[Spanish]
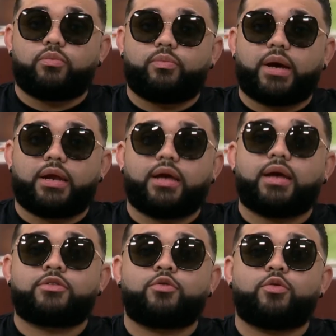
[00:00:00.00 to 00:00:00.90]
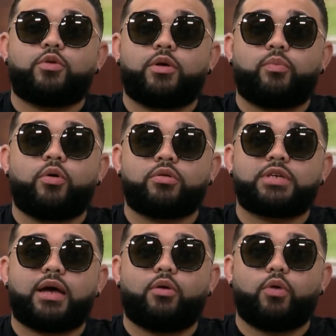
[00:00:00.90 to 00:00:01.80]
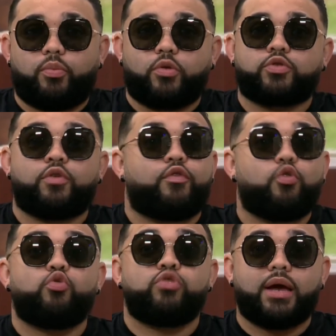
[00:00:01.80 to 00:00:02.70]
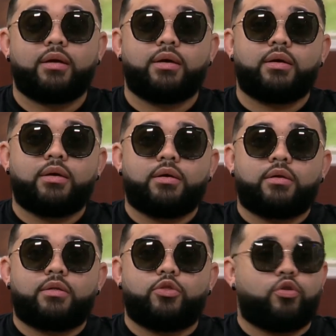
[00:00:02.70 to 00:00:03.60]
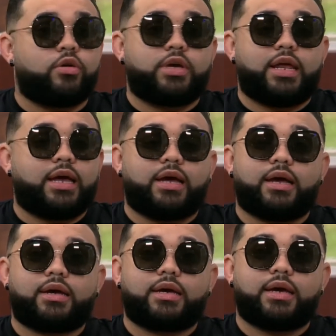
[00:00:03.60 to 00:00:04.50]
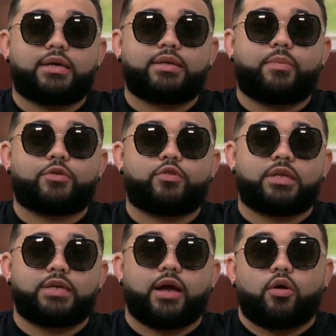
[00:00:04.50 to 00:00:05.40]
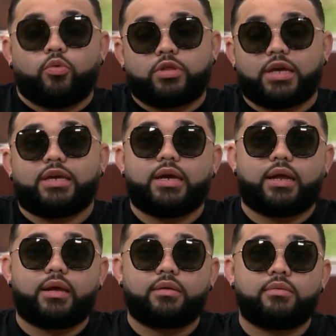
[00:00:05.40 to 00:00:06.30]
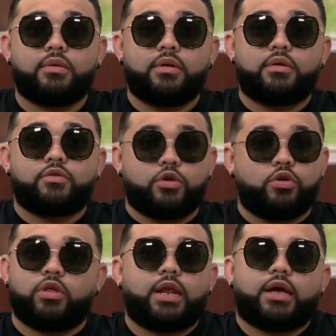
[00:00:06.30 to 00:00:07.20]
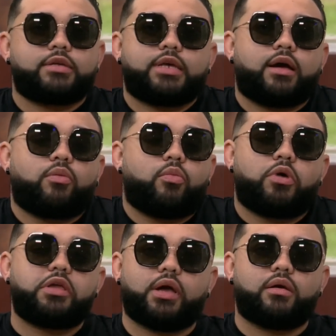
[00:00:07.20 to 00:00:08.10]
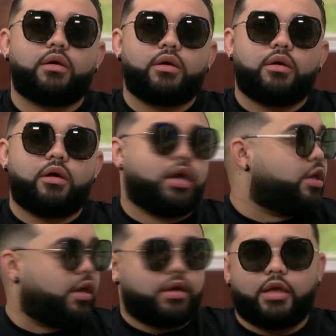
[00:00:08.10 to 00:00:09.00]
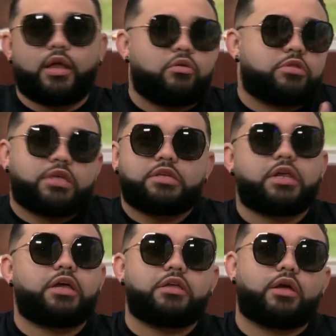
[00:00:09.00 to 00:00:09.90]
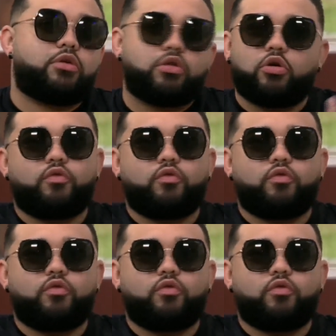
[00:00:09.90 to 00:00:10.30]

pareja, su esposa o esposo fluya, no quiera que esa persona sea como usted quiera, sino déjala que sea como ella. Ella, ella, ella le gusta hacer ella. Yo le digo,